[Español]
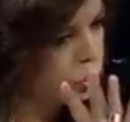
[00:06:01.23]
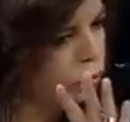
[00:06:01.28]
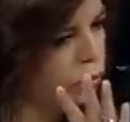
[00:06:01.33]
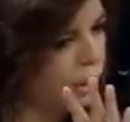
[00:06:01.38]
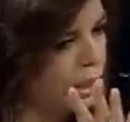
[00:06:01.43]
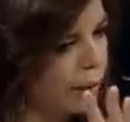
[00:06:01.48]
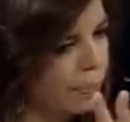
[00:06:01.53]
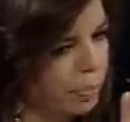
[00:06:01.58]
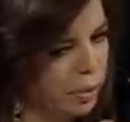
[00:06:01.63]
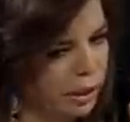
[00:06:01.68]
a usted.
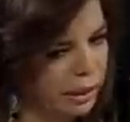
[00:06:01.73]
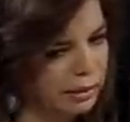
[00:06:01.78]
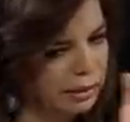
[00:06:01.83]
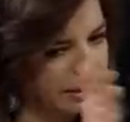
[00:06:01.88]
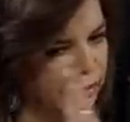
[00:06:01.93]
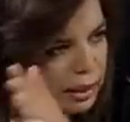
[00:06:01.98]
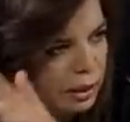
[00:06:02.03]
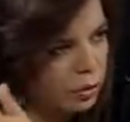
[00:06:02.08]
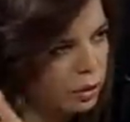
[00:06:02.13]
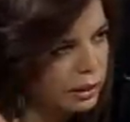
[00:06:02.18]
Porque, allí,
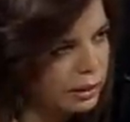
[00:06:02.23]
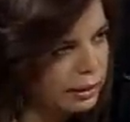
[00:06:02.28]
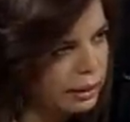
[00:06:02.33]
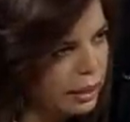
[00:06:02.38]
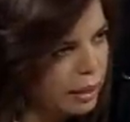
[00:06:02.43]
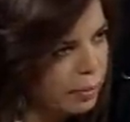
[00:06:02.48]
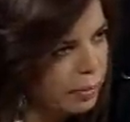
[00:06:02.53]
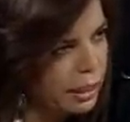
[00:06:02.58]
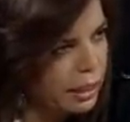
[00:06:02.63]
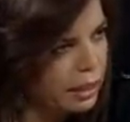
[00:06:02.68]
¿cuál es
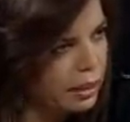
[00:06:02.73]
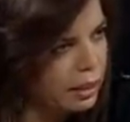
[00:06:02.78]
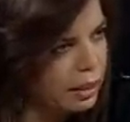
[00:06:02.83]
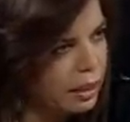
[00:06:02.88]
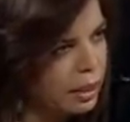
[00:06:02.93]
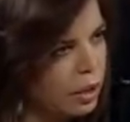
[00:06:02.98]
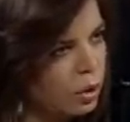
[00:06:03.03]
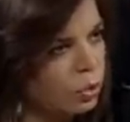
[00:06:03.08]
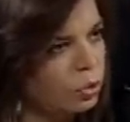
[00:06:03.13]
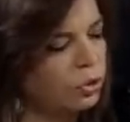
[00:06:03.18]
la
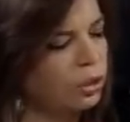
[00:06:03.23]
causa? ¿Cuál